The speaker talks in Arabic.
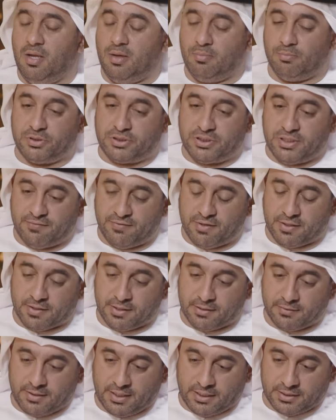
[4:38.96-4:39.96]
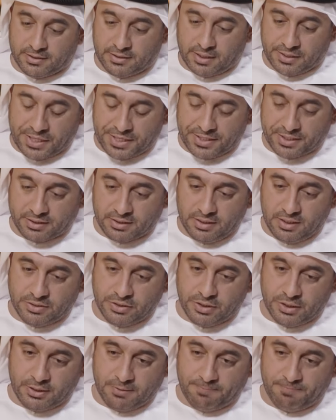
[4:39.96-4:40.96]
ابو سيف ايضا تطرقت الى
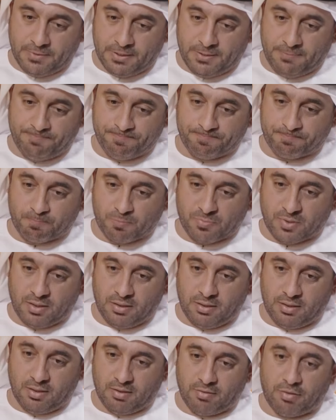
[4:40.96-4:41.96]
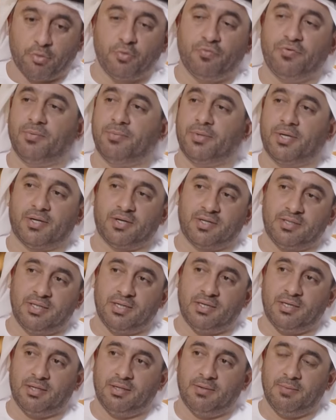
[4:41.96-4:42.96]
جانب الظروف المناخيه
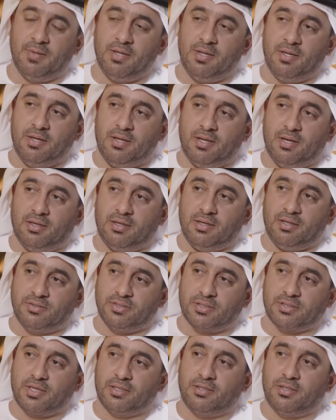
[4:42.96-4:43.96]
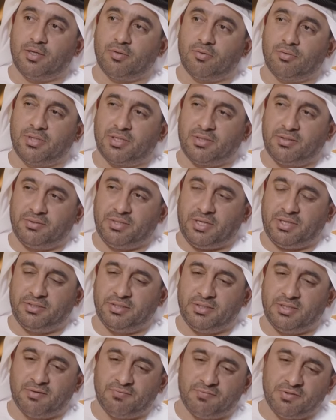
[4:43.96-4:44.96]
اللي اللي اجت خلينا نقول
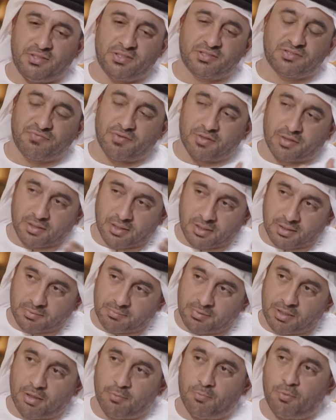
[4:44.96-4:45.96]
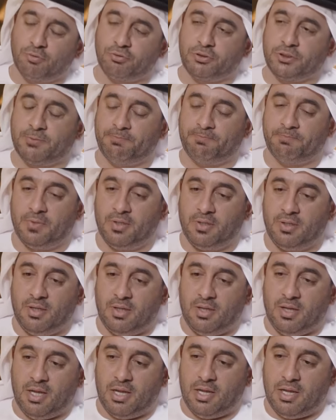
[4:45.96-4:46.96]
تحديدا في النصف الثاني من الموسم
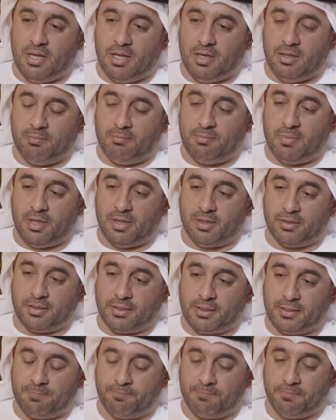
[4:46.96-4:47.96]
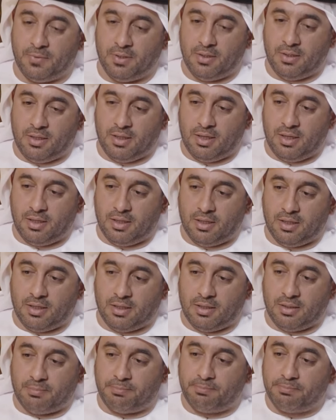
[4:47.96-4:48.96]
آه، الماضي
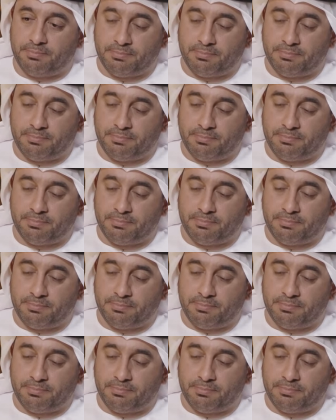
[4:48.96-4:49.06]
آه،